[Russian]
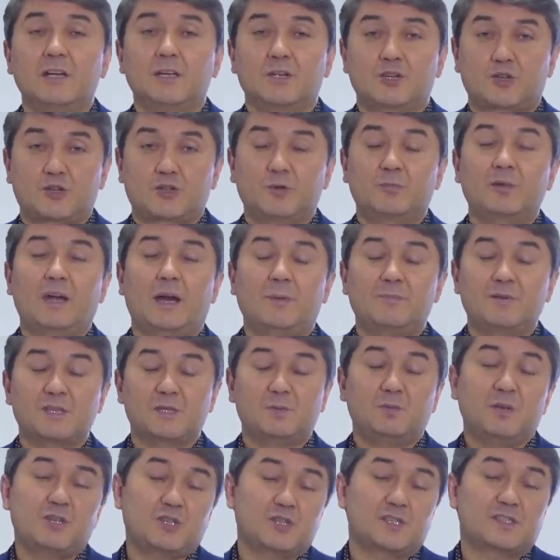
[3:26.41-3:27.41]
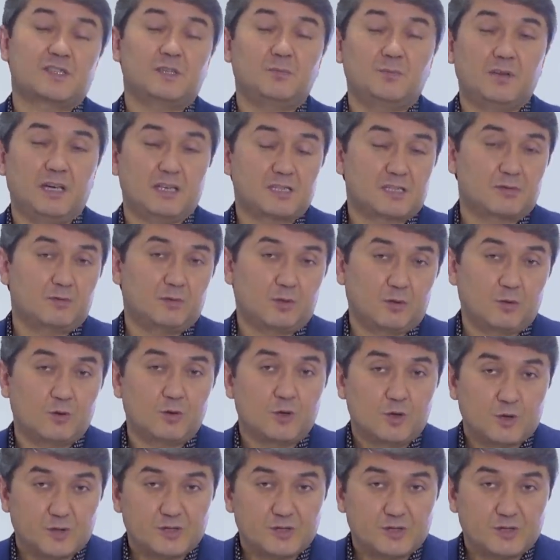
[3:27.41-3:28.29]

чтобы обеспечить себя и свою